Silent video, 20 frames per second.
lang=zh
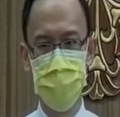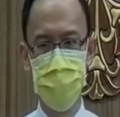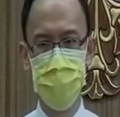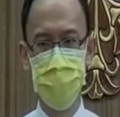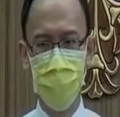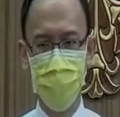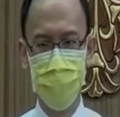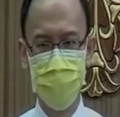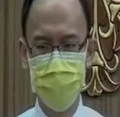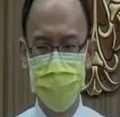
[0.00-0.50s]

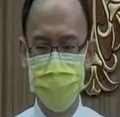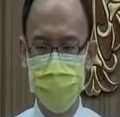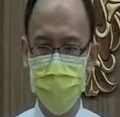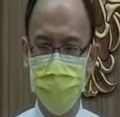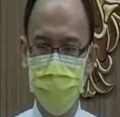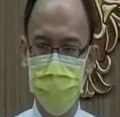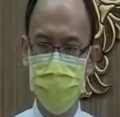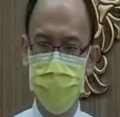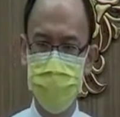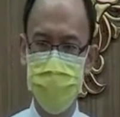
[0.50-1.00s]
为什
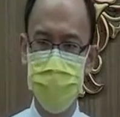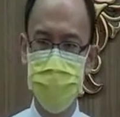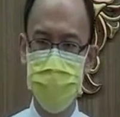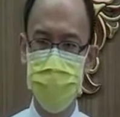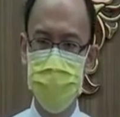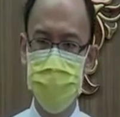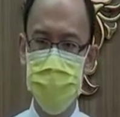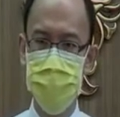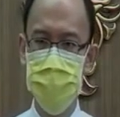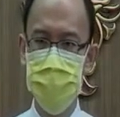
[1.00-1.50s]
么？
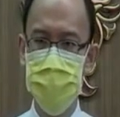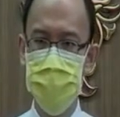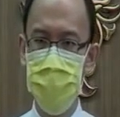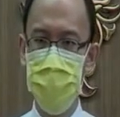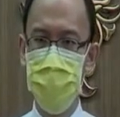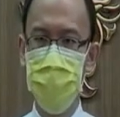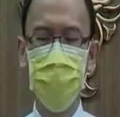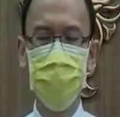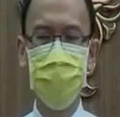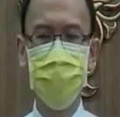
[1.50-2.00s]

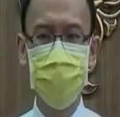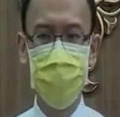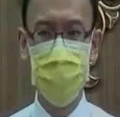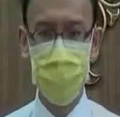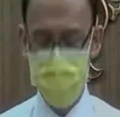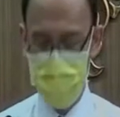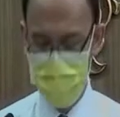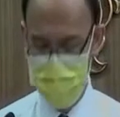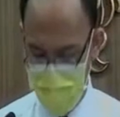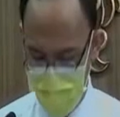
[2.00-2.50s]
因为灾
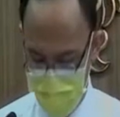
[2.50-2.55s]
难把